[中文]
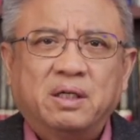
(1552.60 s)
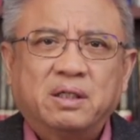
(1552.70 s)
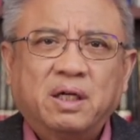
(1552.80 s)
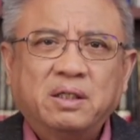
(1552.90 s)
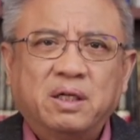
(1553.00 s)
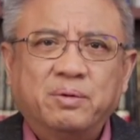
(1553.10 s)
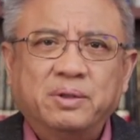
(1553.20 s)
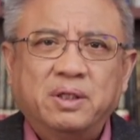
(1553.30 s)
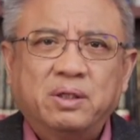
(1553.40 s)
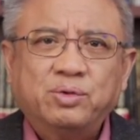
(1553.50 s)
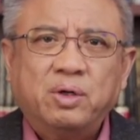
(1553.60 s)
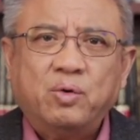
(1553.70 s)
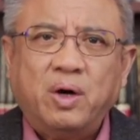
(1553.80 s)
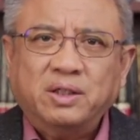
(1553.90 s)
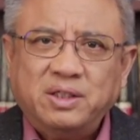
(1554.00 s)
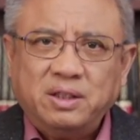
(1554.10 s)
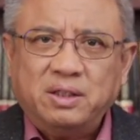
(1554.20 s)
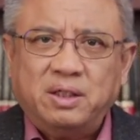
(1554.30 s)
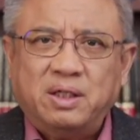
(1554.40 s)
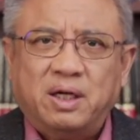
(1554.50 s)
他提了个问题，他说华尔街的
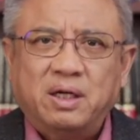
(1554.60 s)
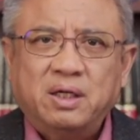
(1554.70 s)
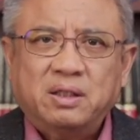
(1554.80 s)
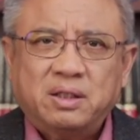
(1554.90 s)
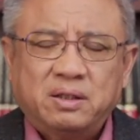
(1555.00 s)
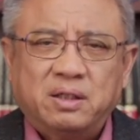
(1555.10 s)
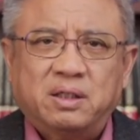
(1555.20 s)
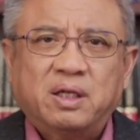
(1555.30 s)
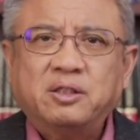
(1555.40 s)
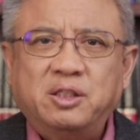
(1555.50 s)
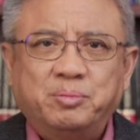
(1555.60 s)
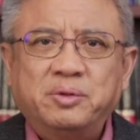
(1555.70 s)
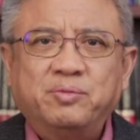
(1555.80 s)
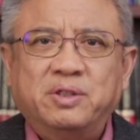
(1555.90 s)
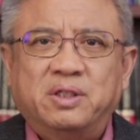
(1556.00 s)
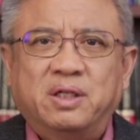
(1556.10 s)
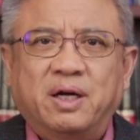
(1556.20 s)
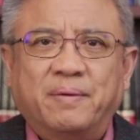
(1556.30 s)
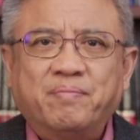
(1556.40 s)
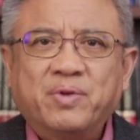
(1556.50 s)
人呢，他其实不是问题
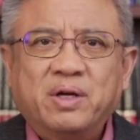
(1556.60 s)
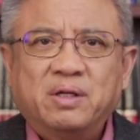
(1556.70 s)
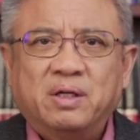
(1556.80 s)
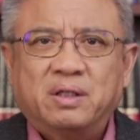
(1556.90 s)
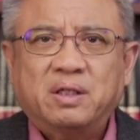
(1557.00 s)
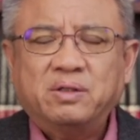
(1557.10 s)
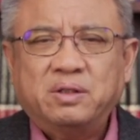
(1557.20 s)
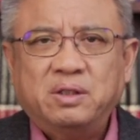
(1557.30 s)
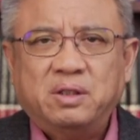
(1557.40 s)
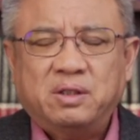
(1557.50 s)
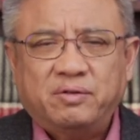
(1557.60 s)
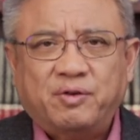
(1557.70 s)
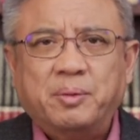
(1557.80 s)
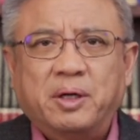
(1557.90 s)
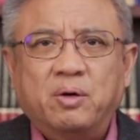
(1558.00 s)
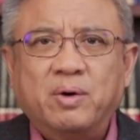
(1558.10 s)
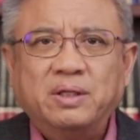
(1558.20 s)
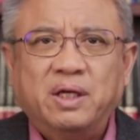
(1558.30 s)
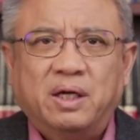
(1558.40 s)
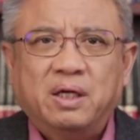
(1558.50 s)
了，他就是发表一个
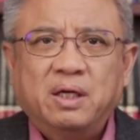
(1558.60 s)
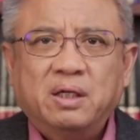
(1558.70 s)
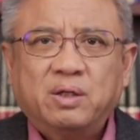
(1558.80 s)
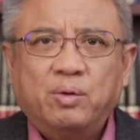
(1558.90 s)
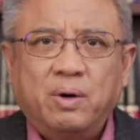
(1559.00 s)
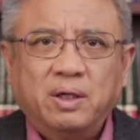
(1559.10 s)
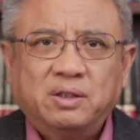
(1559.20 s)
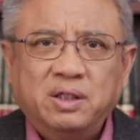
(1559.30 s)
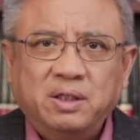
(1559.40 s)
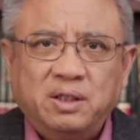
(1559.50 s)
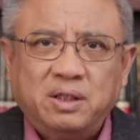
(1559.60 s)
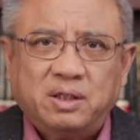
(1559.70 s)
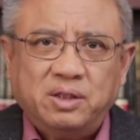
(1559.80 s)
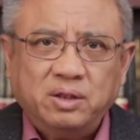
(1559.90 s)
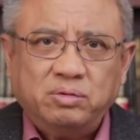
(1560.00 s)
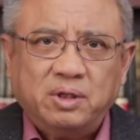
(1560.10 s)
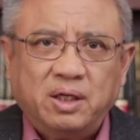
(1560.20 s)
观点。在华尔街的人呢，清楚得